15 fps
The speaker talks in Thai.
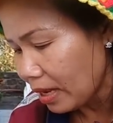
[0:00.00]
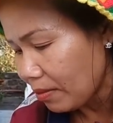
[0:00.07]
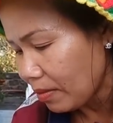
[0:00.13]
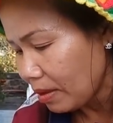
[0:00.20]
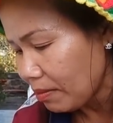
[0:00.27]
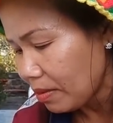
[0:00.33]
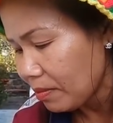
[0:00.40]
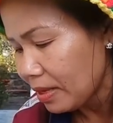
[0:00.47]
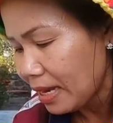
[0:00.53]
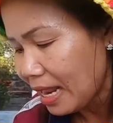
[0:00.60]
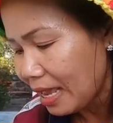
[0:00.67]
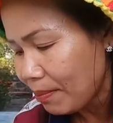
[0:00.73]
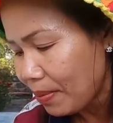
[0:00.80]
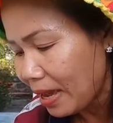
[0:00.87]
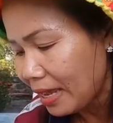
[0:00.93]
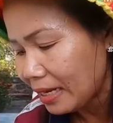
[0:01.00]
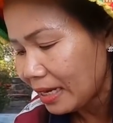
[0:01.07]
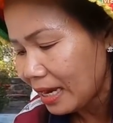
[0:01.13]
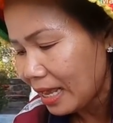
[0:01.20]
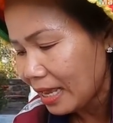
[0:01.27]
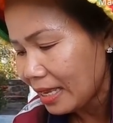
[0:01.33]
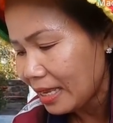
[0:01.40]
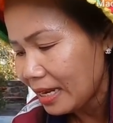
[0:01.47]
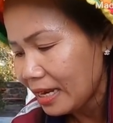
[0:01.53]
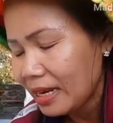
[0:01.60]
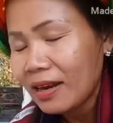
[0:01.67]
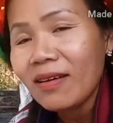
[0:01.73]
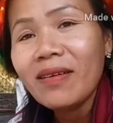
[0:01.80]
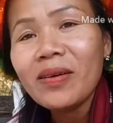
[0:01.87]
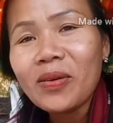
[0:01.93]
กันไหมมันมีหลายพันหลายนั่
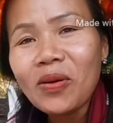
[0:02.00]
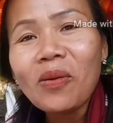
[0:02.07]
นเนาะ